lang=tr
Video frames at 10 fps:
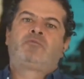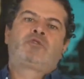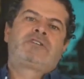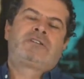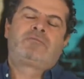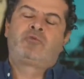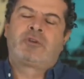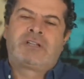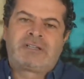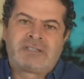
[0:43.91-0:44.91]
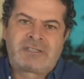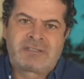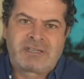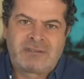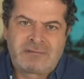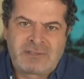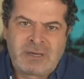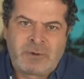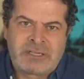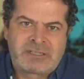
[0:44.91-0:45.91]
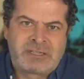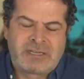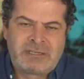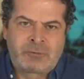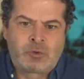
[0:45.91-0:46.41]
Bu şir, buralarda çalışan yabancılarla,